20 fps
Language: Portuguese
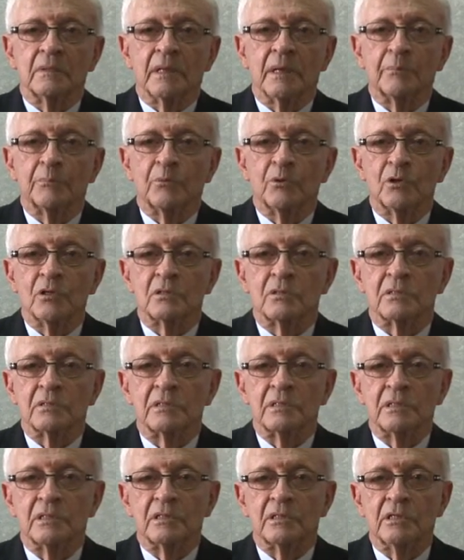Depois,
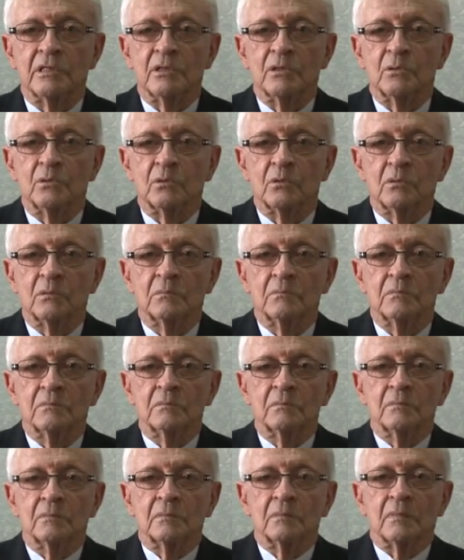sentindo
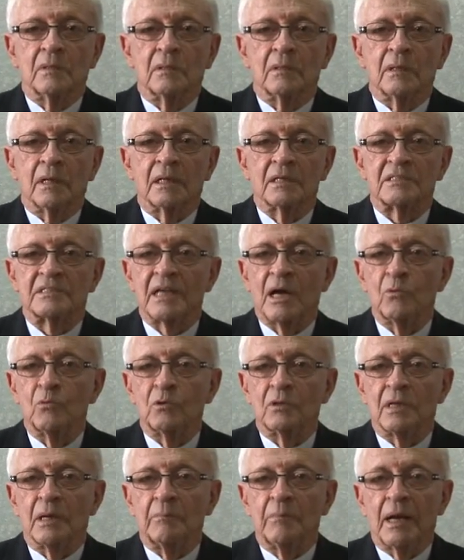a
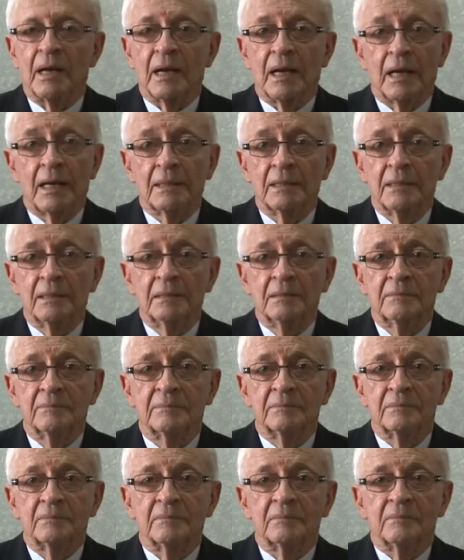saúde abalada,
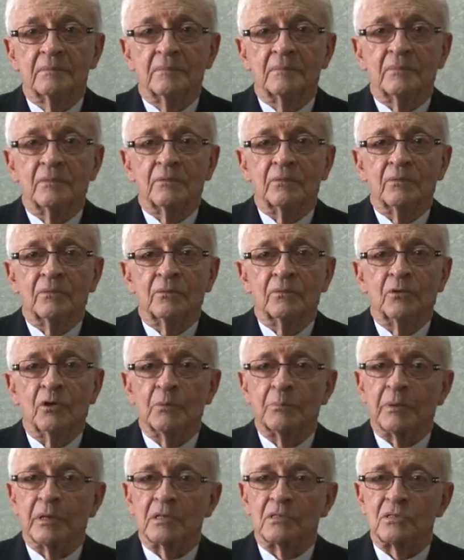
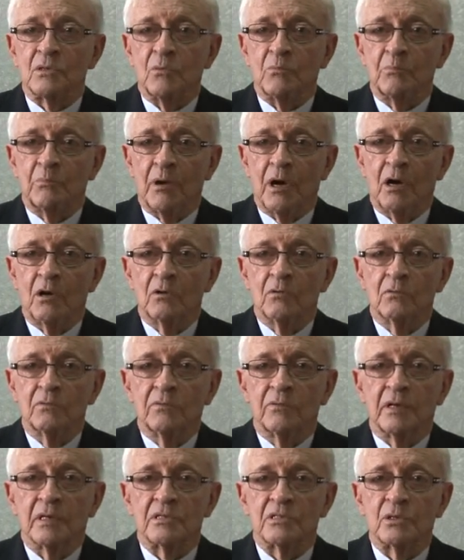foi para São
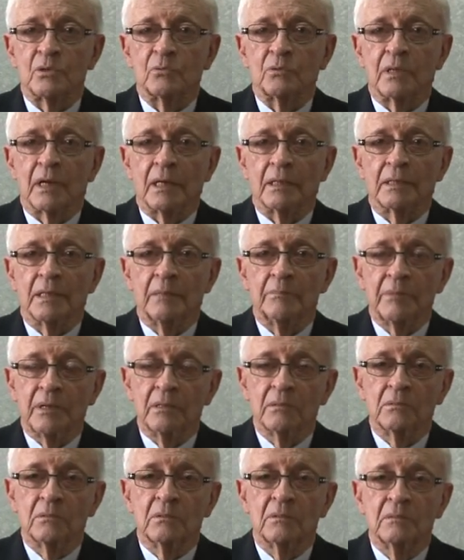Paulo fazer um
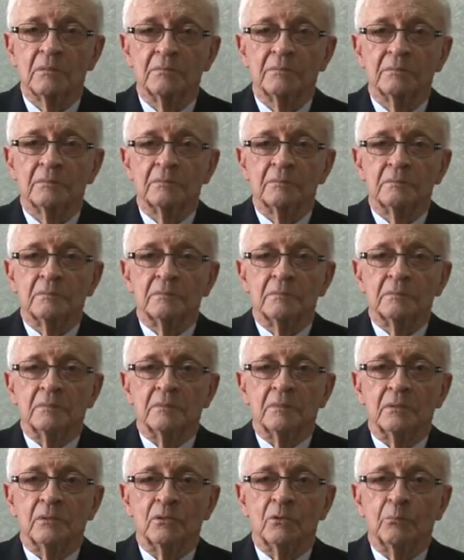tratamento
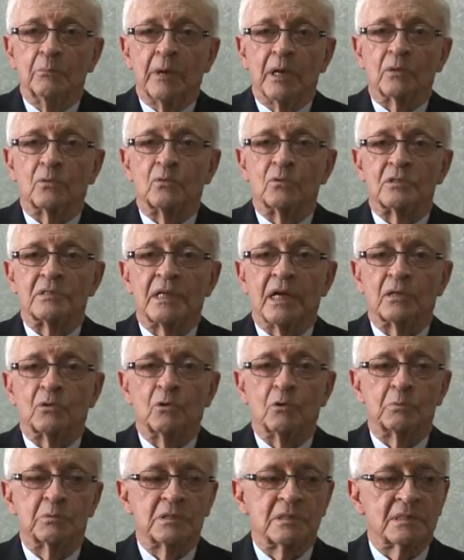e o médico
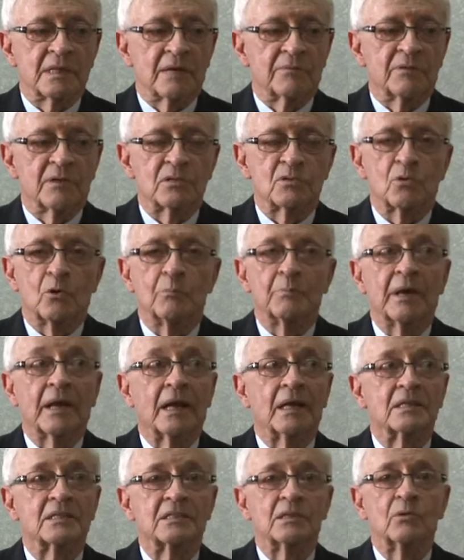constatou que precisava fazer uma
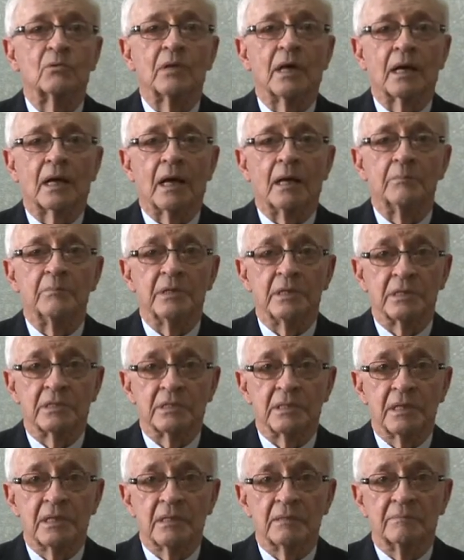operação na
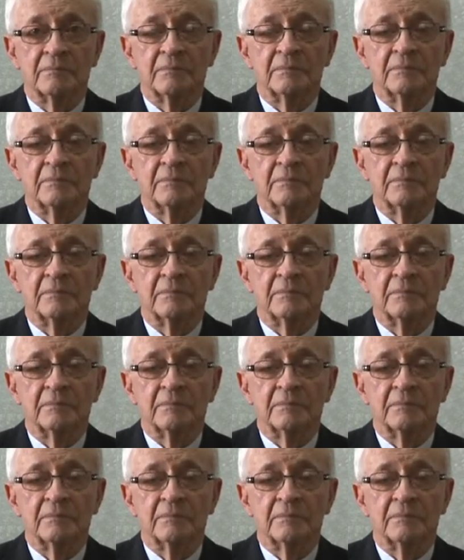cabeça